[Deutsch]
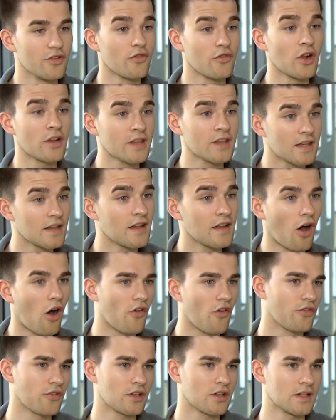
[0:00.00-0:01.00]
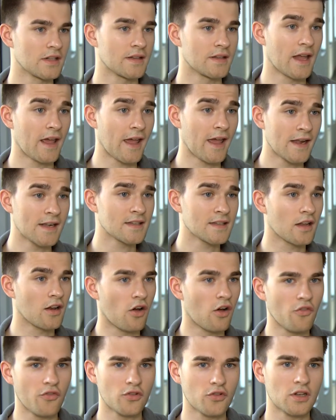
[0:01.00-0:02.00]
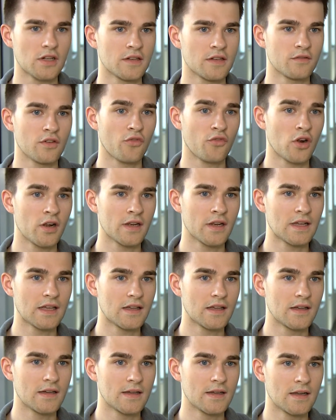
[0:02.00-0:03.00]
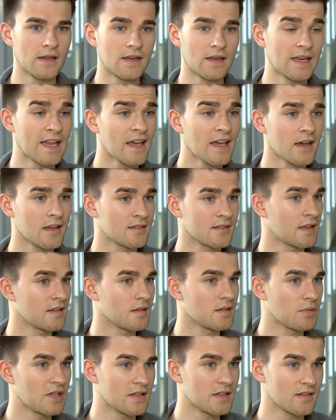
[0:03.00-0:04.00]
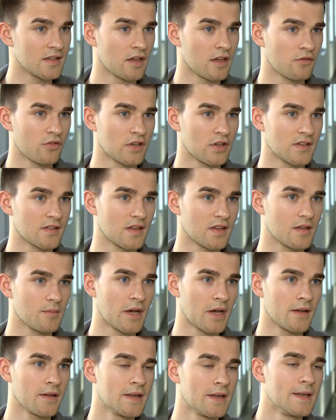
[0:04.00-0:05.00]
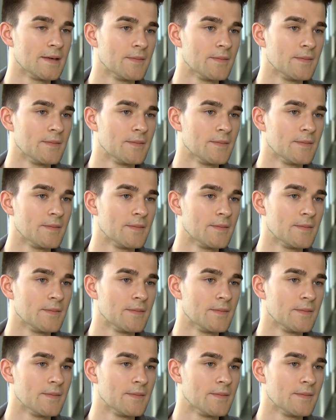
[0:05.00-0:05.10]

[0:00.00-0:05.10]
Wir wollen Kinder aufrütteln, Eltern aufrütteln, wir wollen äh, Lehrer sensibilisieren für das Thema